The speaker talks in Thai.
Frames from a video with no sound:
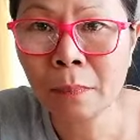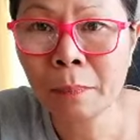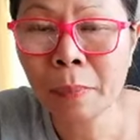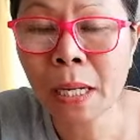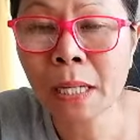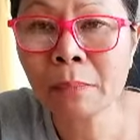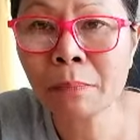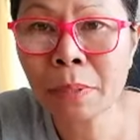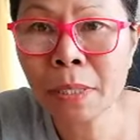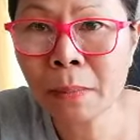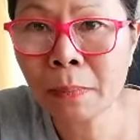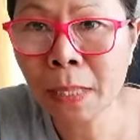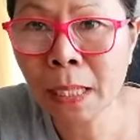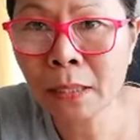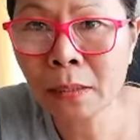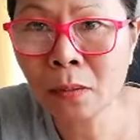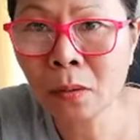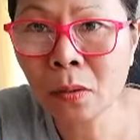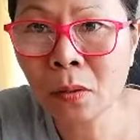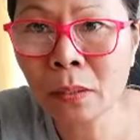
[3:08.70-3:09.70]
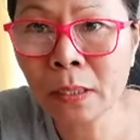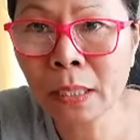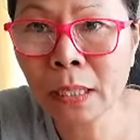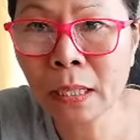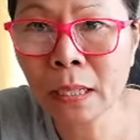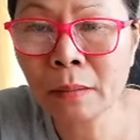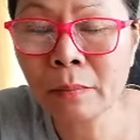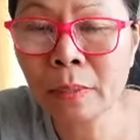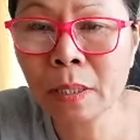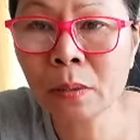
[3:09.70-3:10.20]
พลัดพี่พลัดน้องนะ
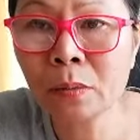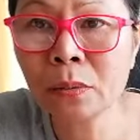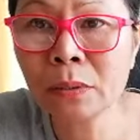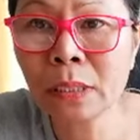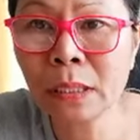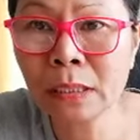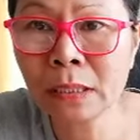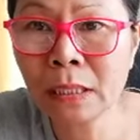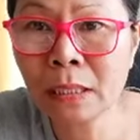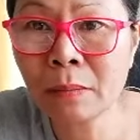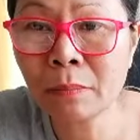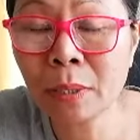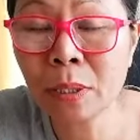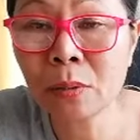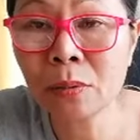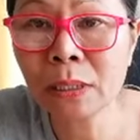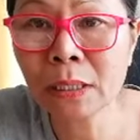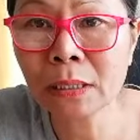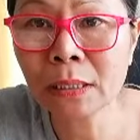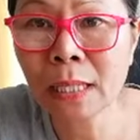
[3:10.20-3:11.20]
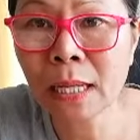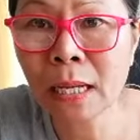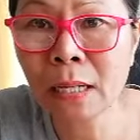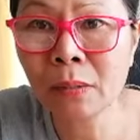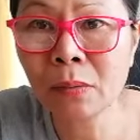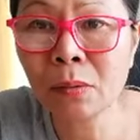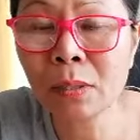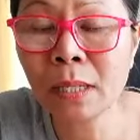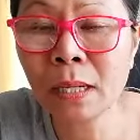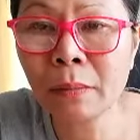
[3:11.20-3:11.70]
คะ ไม่รู้จักที่ไม่รู้จักทาง
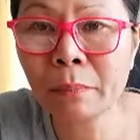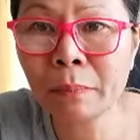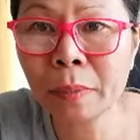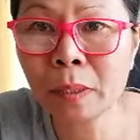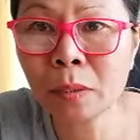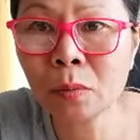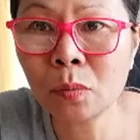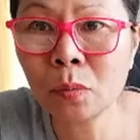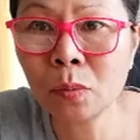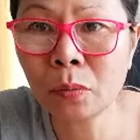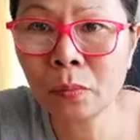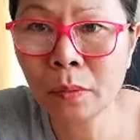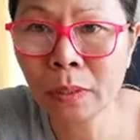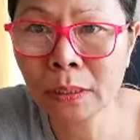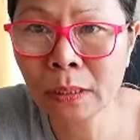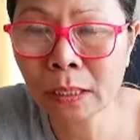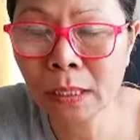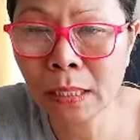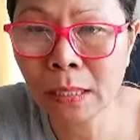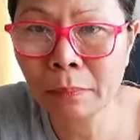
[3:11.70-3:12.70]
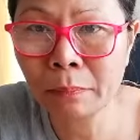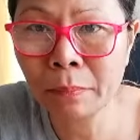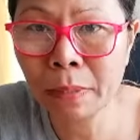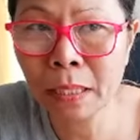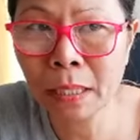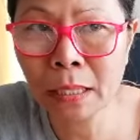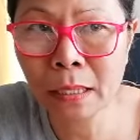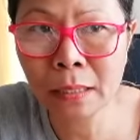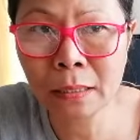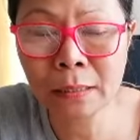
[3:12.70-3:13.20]
เนาะกลับไม่ถูกก็จะกลับ
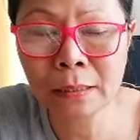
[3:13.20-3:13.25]
มา